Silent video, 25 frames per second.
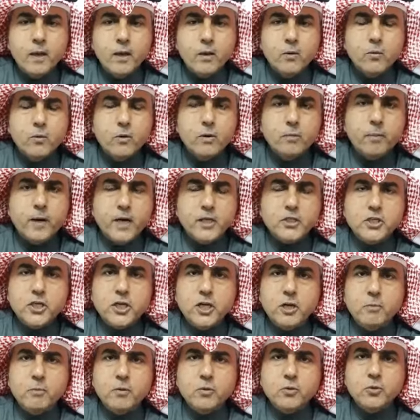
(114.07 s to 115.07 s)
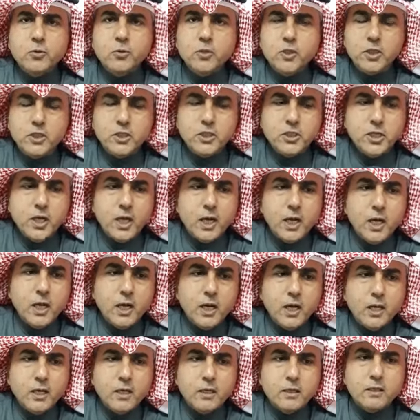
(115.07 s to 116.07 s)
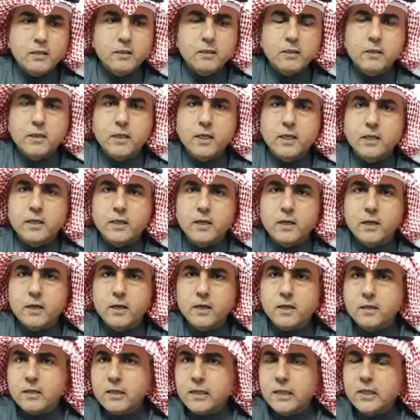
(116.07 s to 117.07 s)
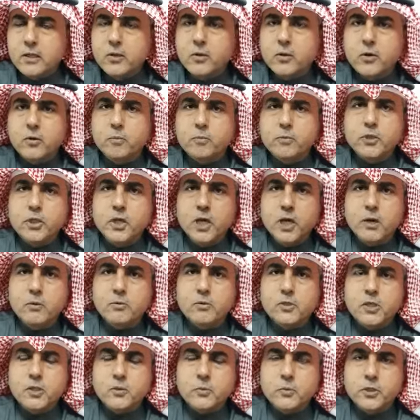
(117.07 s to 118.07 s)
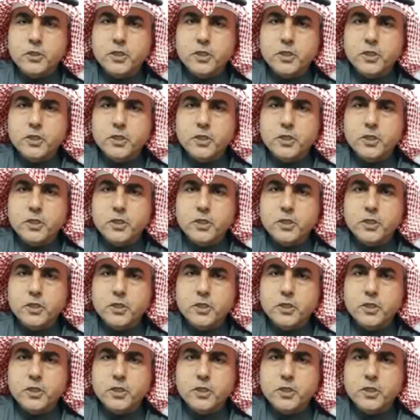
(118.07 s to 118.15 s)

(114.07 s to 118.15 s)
والباجين الموجودين ان شاء الله الله يقدر يقدرهم ان شاء الله ونسوي